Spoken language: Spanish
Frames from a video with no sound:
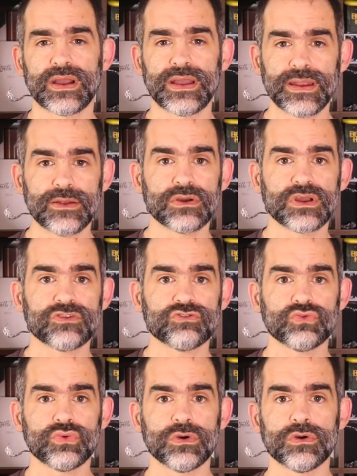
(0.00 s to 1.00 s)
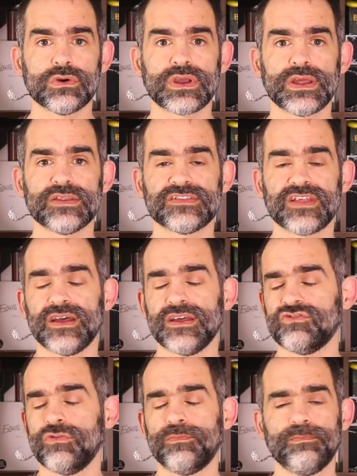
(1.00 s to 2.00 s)
Creo que es un juego que está
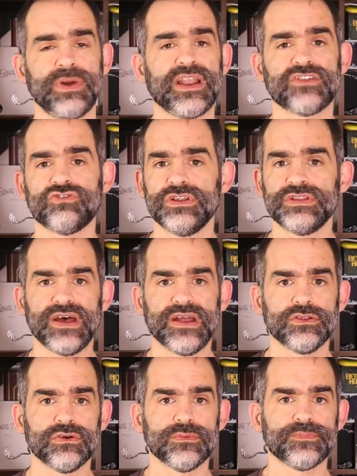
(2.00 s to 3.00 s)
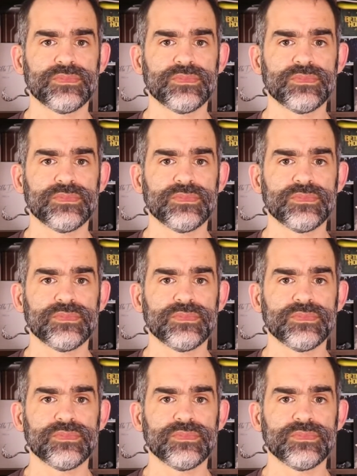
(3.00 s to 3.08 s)
hecho para solitario.